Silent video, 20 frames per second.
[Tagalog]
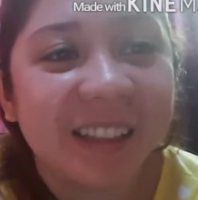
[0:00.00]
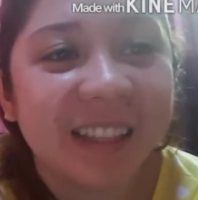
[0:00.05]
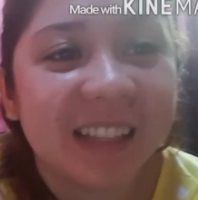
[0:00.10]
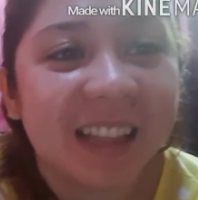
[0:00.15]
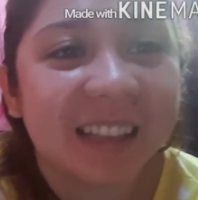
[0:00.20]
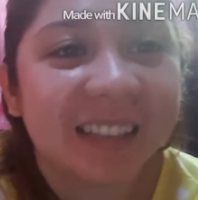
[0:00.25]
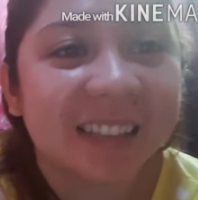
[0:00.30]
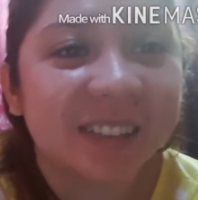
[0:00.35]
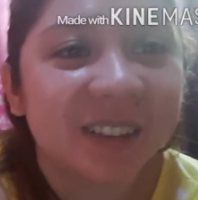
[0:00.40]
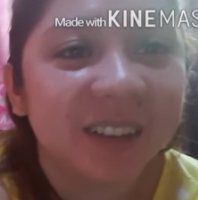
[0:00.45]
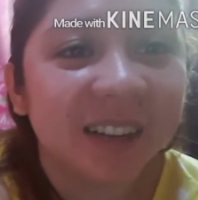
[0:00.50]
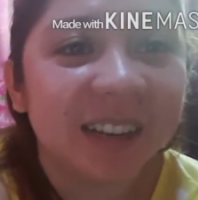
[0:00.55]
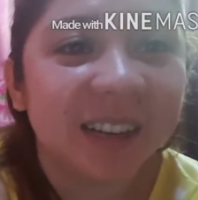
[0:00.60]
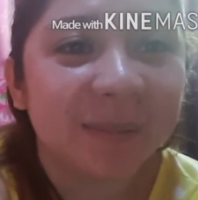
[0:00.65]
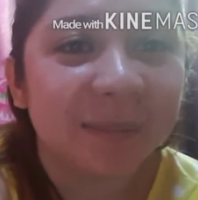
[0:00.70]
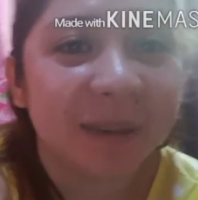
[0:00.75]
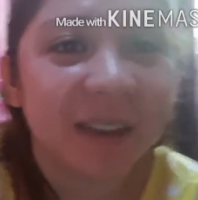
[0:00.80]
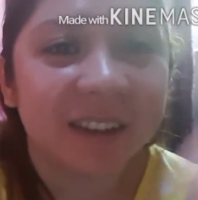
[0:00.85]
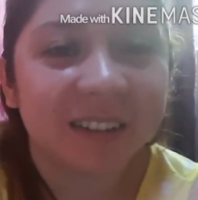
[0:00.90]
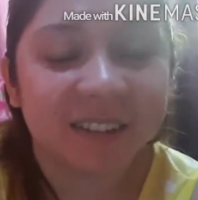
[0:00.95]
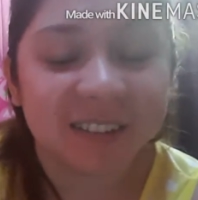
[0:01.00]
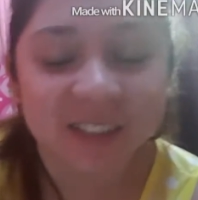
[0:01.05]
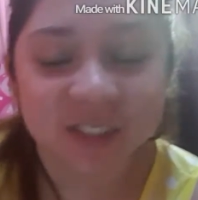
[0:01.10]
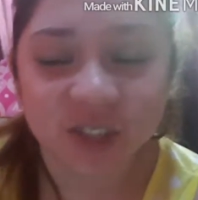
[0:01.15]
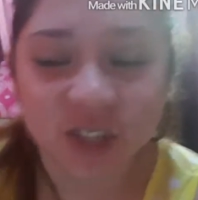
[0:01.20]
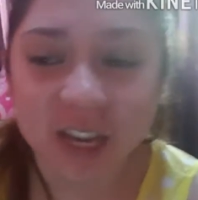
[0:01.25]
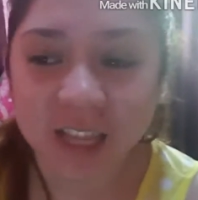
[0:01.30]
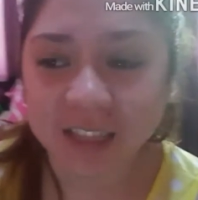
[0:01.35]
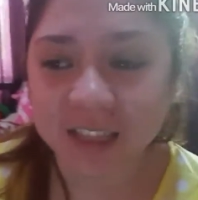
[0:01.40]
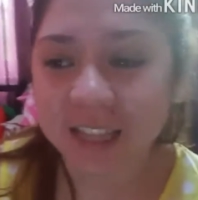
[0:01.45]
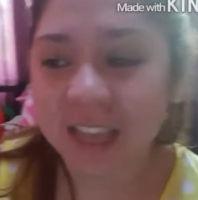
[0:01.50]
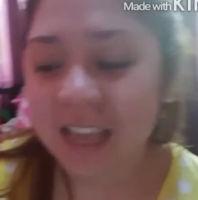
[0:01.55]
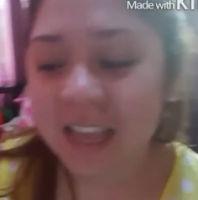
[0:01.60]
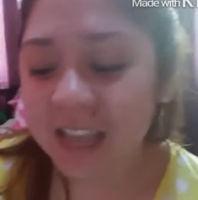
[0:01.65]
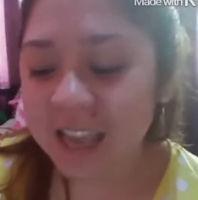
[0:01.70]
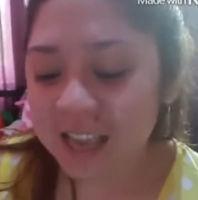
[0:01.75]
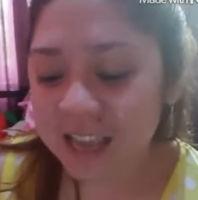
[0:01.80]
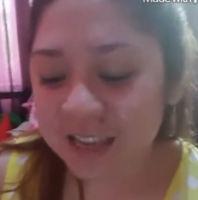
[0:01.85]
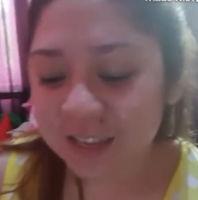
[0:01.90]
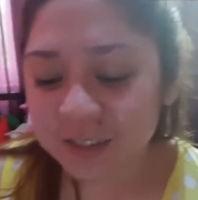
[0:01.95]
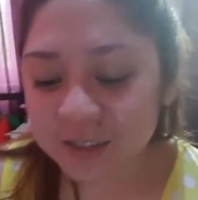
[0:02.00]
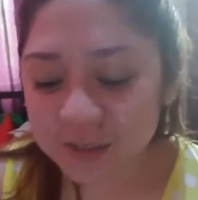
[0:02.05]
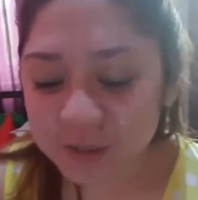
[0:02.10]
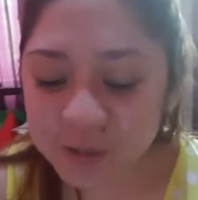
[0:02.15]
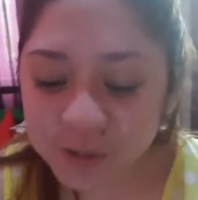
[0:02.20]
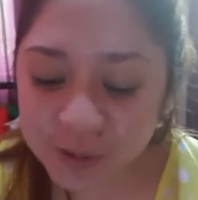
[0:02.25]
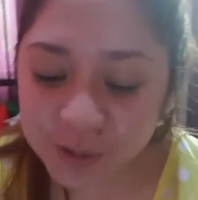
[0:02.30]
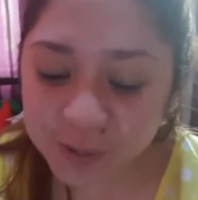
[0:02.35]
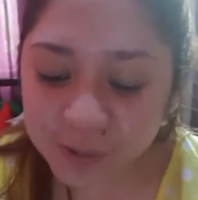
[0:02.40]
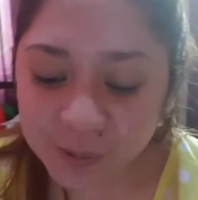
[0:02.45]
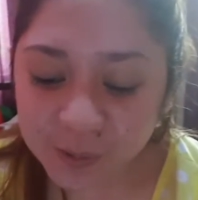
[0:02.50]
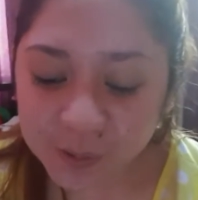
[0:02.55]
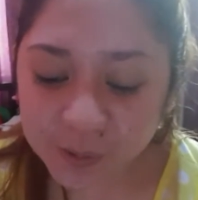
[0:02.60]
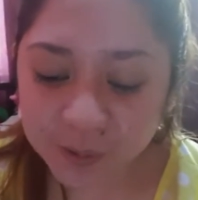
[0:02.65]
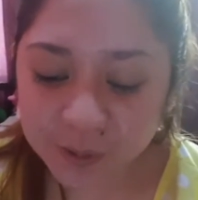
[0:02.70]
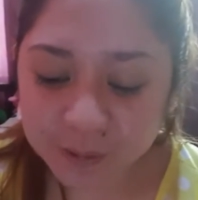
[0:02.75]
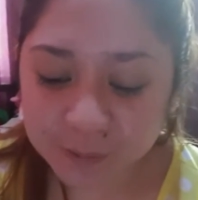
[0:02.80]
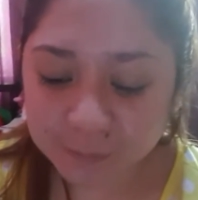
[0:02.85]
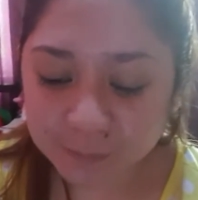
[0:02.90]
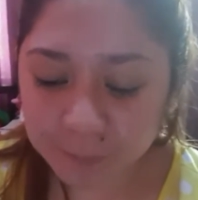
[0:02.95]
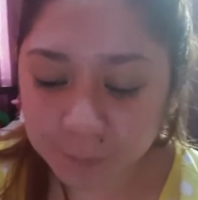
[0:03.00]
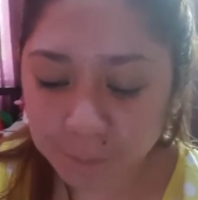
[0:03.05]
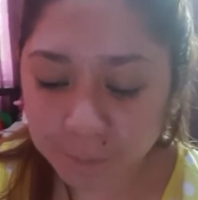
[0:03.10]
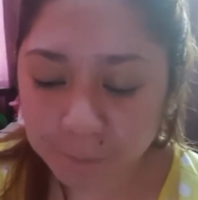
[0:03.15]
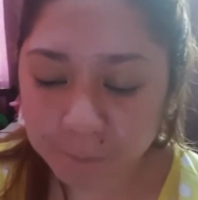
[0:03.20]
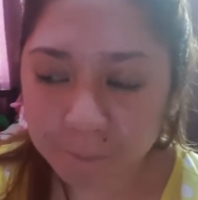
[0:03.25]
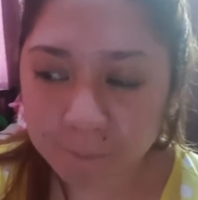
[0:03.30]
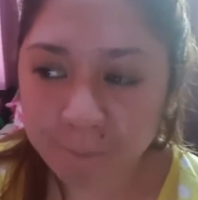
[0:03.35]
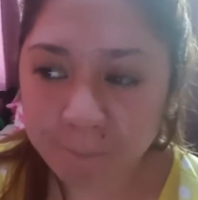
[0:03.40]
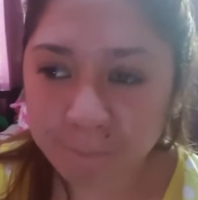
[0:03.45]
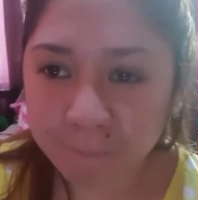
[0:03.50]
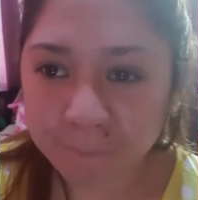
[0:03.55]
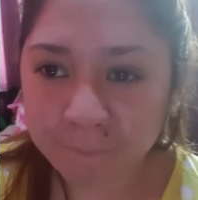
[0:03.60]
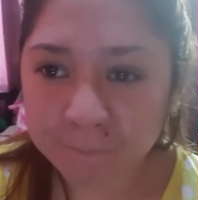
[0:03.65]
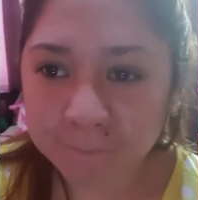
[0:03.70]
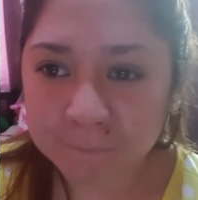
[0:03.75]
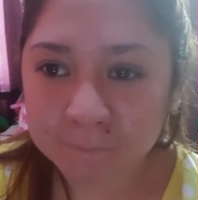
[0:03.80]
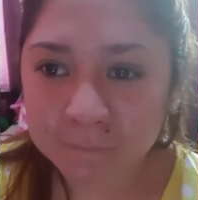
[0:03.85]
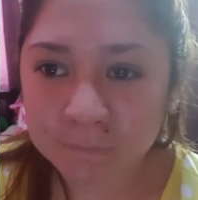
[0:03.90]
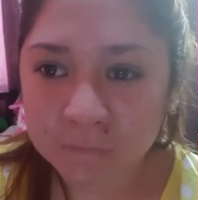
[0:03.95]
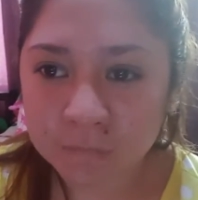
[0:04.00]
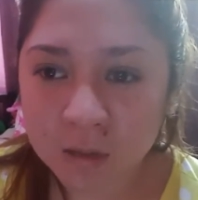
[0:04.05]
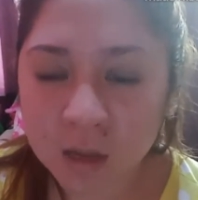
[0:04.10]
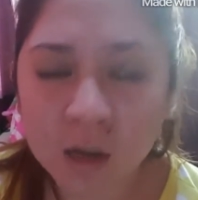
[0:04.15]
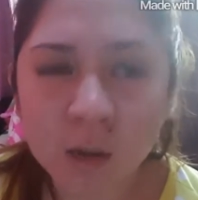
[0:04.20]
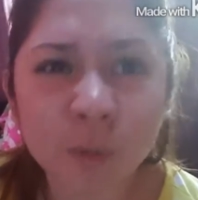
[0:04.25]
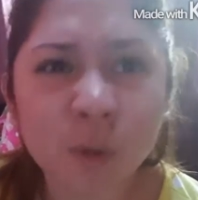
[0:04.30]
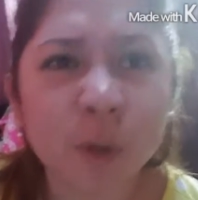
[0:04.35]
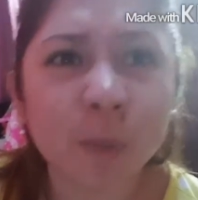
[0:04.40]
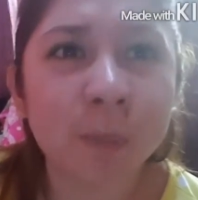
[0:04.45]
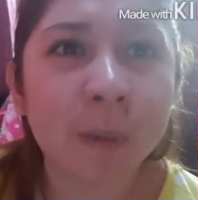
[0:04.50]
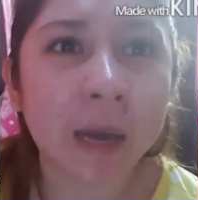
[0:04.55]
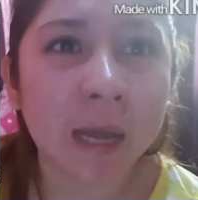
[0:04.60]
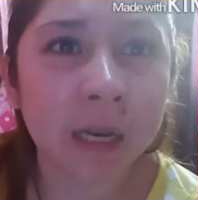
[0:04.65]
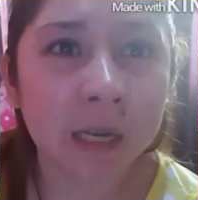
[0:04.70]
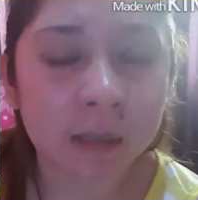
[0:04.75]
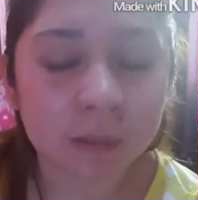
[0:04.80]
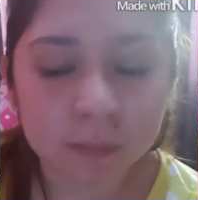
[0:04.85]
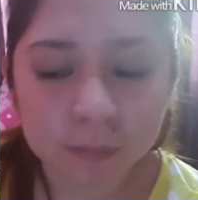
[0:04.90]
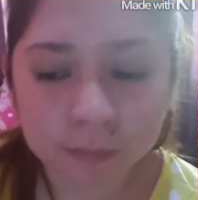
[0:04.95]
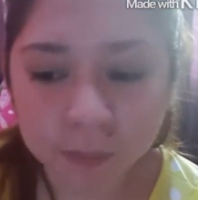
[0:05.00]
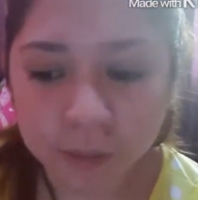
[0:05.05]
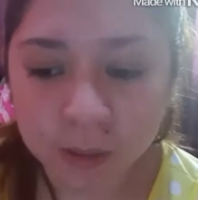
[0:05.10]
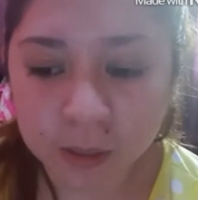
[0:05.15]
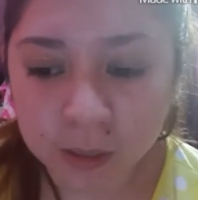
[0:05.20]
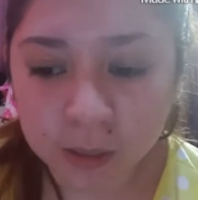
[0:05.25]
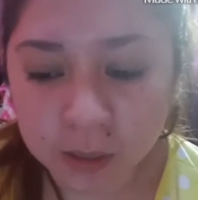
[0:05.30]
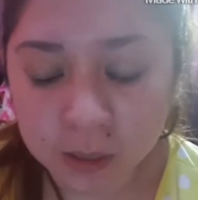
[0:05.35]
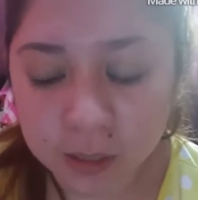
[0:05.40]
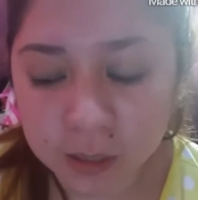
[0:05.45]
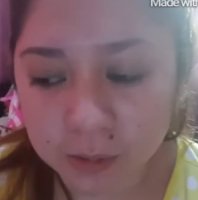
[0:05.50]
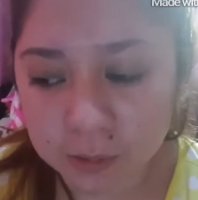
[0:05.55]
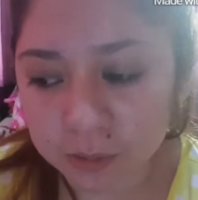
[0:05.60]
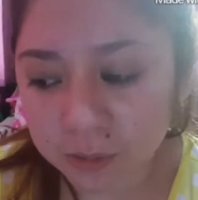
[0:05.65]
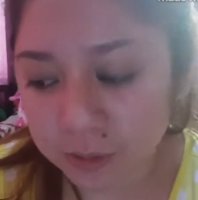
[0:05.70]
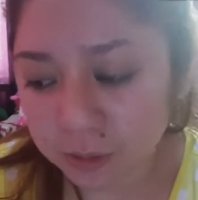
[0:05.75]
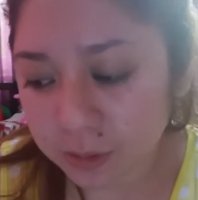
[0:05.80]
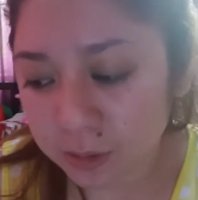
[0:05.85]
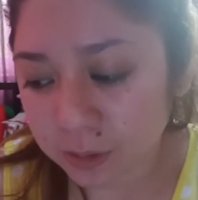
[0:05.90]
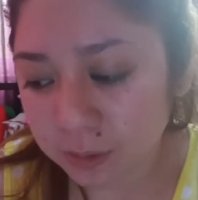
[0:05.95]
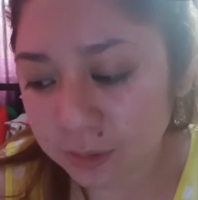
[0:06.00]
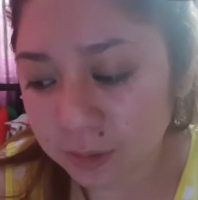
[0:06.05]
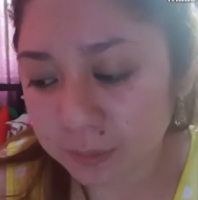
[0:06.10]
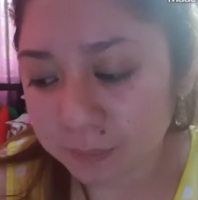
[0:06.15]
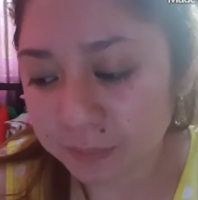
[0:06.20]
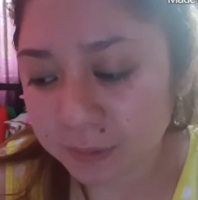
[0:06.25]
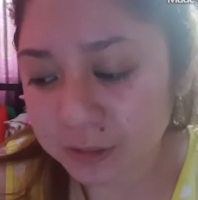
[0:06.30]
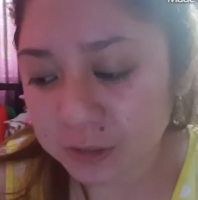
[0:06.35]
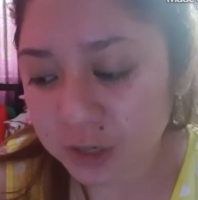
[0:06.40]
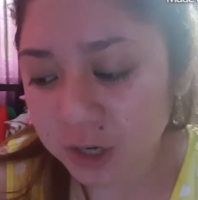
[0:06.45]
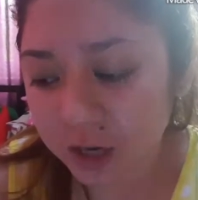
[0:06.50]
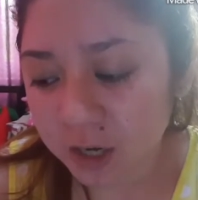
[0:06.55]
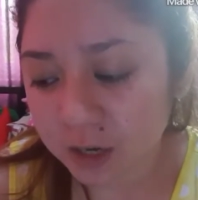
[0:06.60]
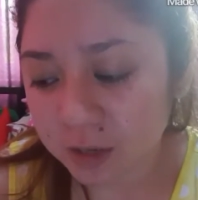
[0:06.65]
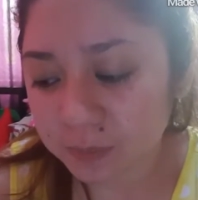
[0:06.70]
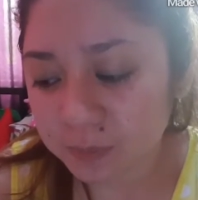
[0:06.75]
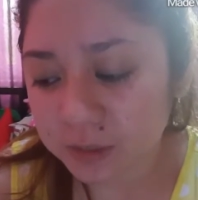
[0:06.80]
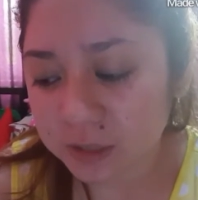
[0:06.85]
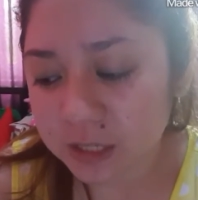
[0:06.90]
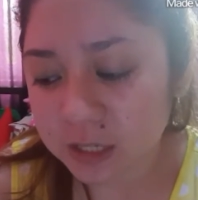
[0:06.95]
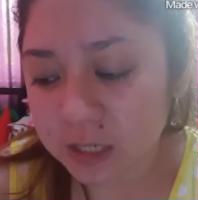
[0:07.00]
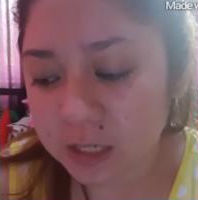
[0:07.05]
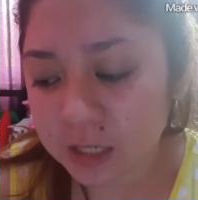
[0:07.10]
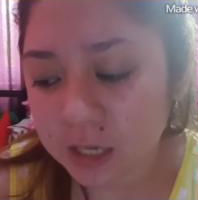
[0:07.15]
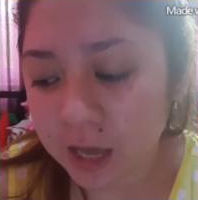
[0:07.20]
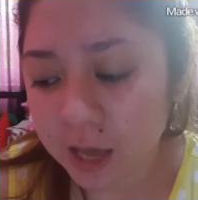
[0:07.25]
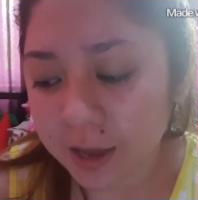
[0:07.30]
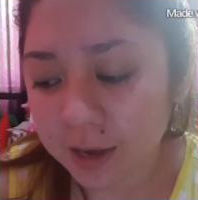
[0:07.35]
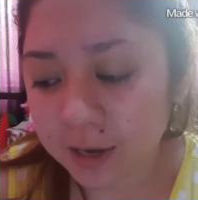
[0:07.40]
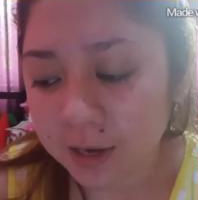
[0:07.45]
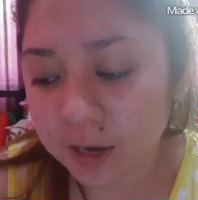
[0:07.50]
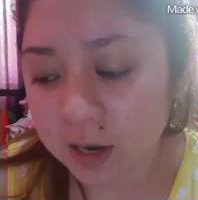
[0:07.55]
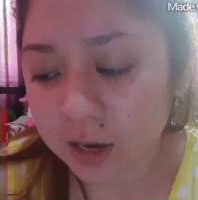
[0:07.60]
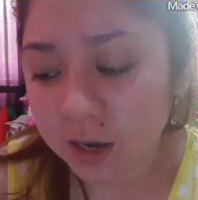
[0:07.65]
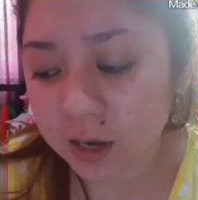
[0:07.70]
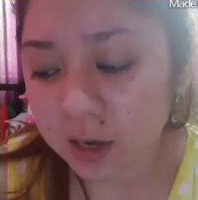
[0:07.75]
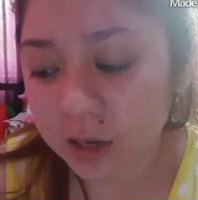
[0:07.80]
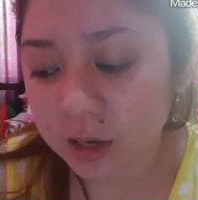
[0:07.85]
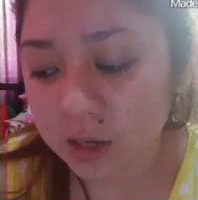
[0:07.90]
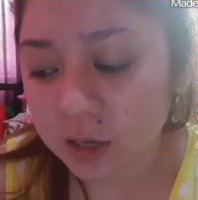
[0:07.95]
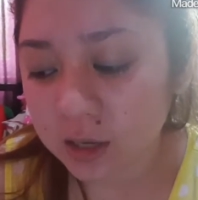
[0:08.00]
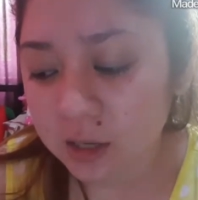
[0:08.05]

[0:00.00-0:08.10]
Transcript: Wait lang, sorry. Meron yung chat. So, yun. Mm, alam nyo ba, nagpa, ano na ngayon, nagpa-check up si Ayla.